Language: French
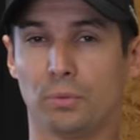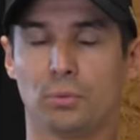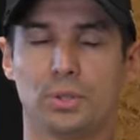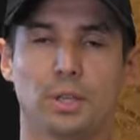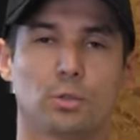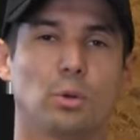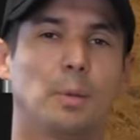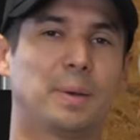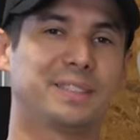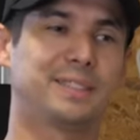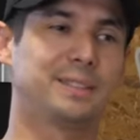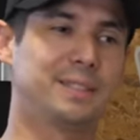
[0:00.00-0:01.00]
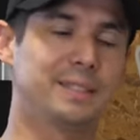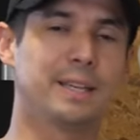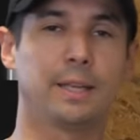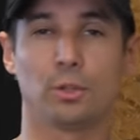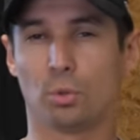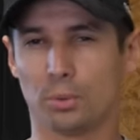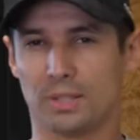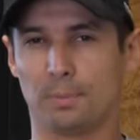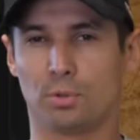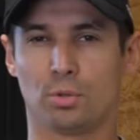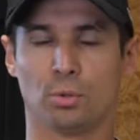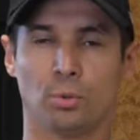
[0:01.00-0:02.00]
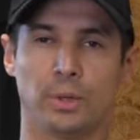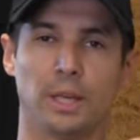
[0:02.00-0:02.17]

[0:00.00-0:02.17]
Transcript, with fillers: vous dire sur la partie design, conception